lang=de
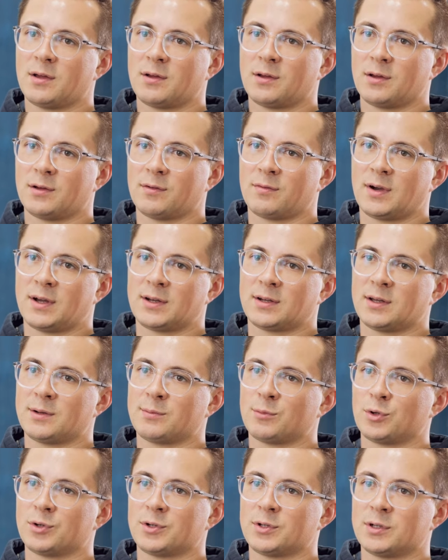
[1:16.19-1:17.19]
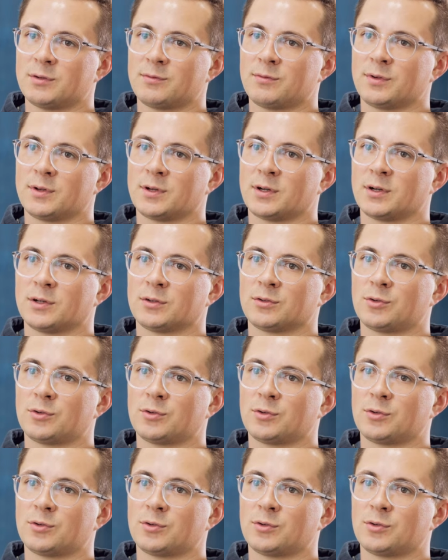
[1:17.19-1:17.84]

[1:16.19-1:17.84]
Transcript: äh, weiterhin montieren wir